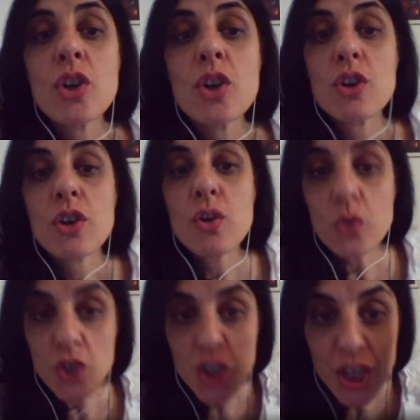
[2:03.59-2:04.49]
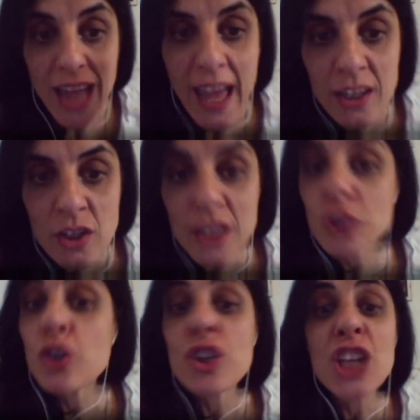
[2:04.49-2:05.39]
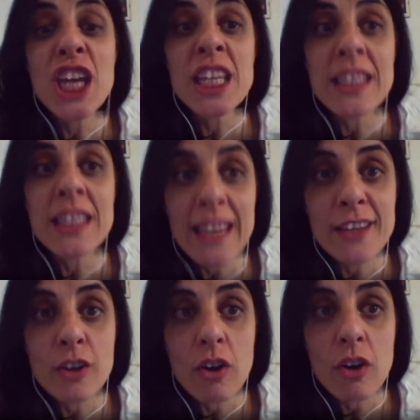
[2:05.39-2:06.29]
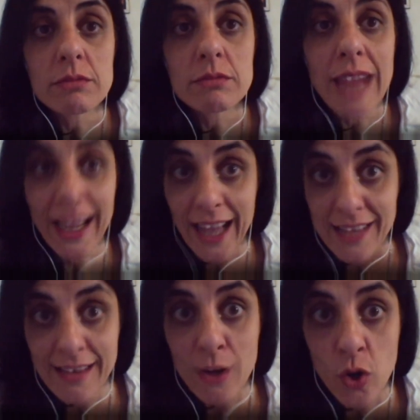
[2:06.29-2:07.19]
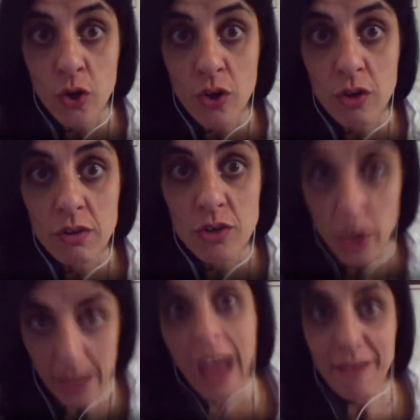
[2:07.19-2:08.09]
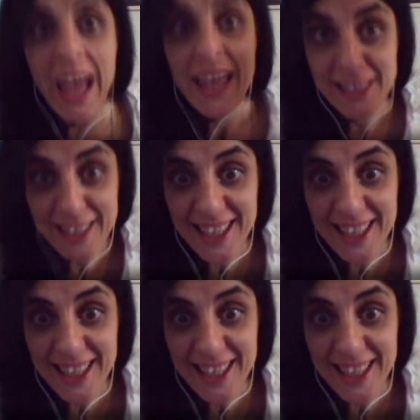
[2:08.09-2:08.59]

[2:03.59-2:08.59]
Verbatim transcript: riusciranno a tornare indietro a casa loro, cioè avanti,